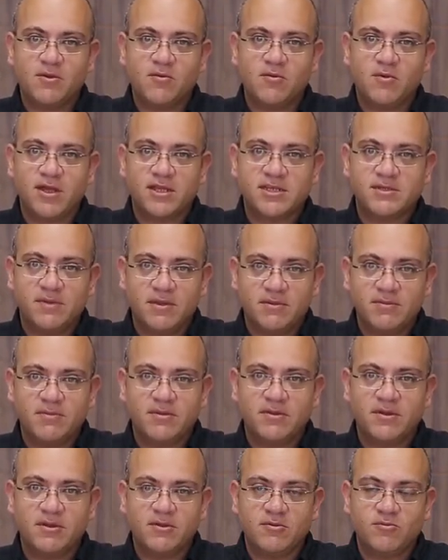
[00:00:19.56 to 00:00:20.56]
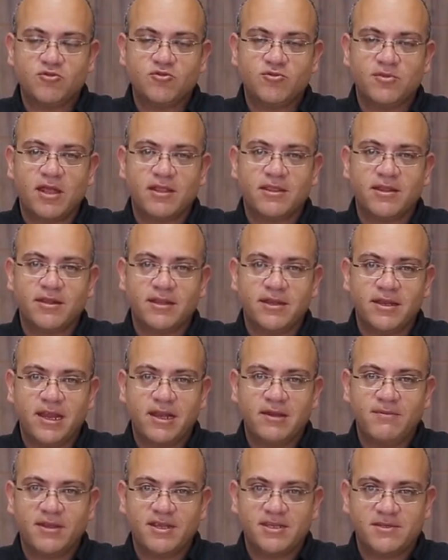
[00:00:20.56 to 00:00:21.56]
واسباب الهبوط عضله
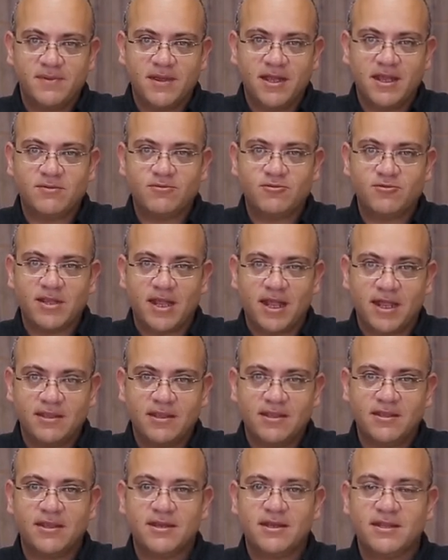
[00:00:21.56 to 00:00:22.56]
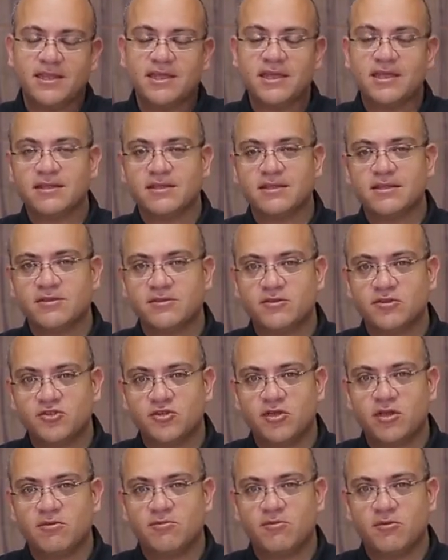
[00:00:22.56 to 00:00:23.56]
القلب اصبحت متعدده نتيجه
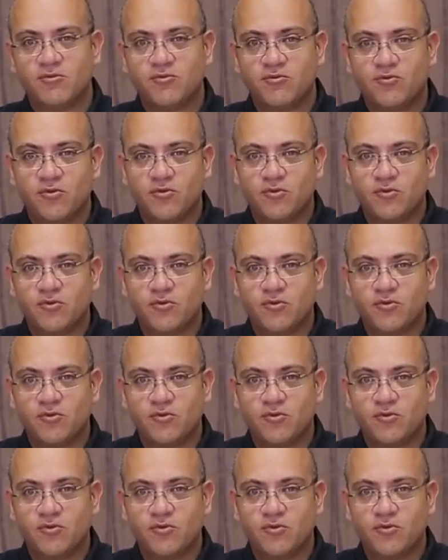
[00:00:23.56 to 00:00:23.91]
الانتشار